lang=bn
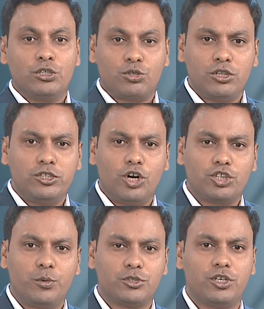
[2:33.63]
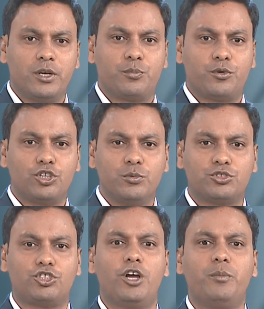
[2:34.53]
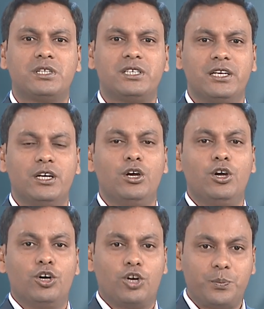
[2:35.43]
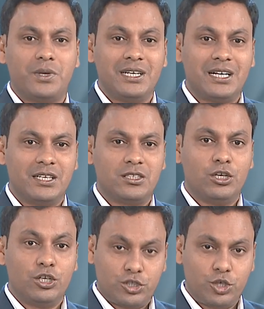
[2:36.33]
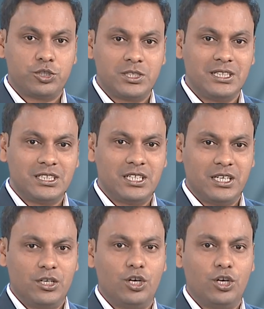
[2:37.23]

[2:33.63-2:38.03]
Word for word: চলতি অর্থবছরের প্রথম ছয় মাসে রপ্তানি খাত স্বস্তি দিচ্ছে